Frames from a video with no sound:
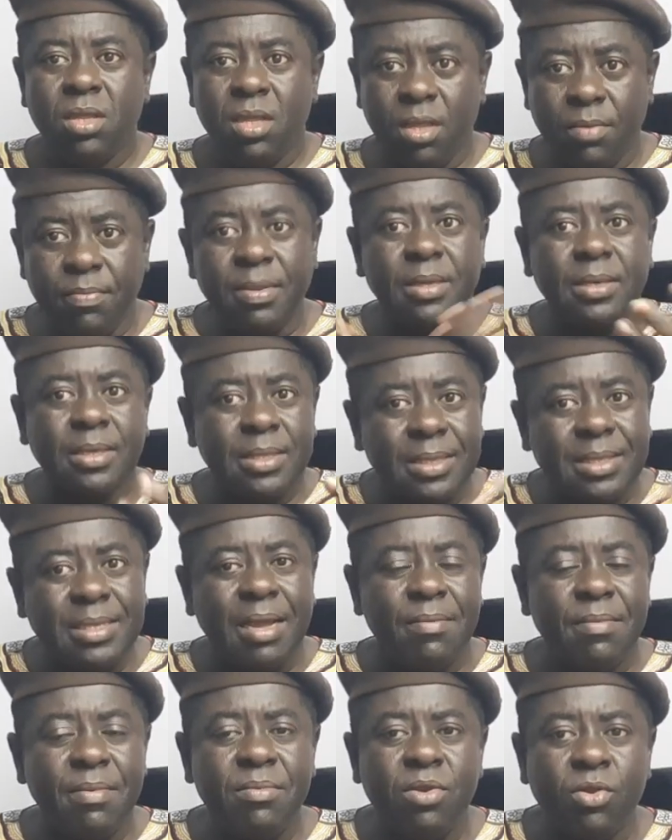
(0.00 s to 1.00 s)
Il maîtrise
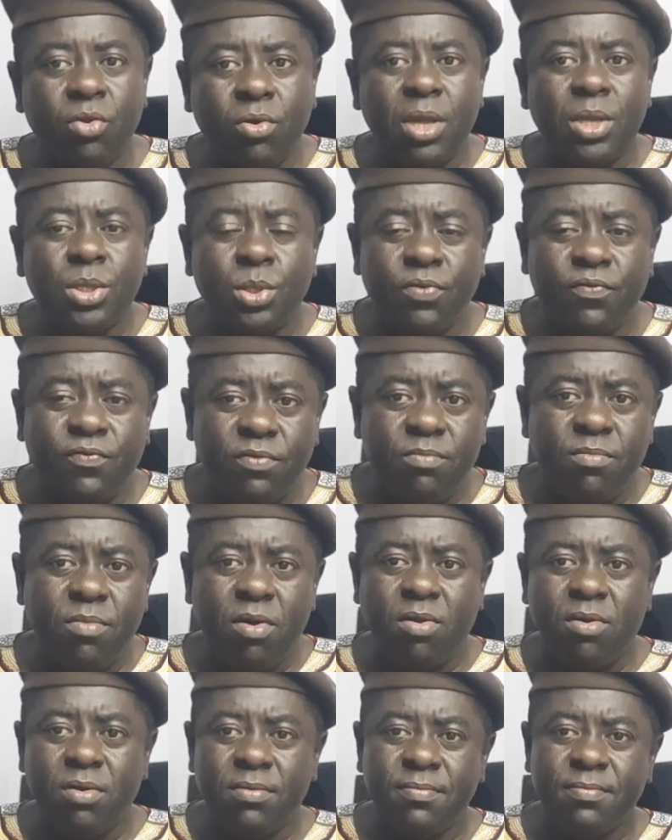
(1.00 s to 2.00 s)
quand même l'ouvrage du
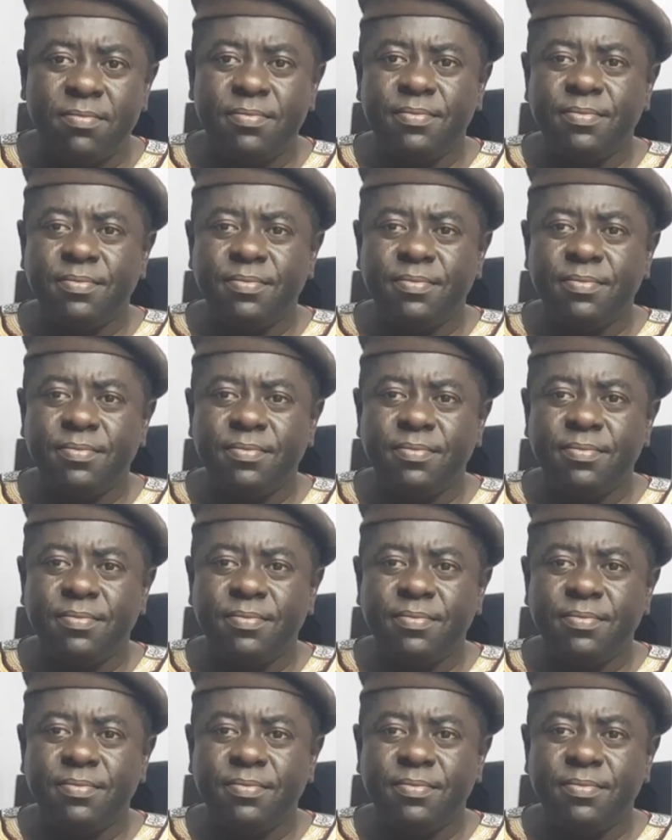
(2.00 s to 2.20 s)
football.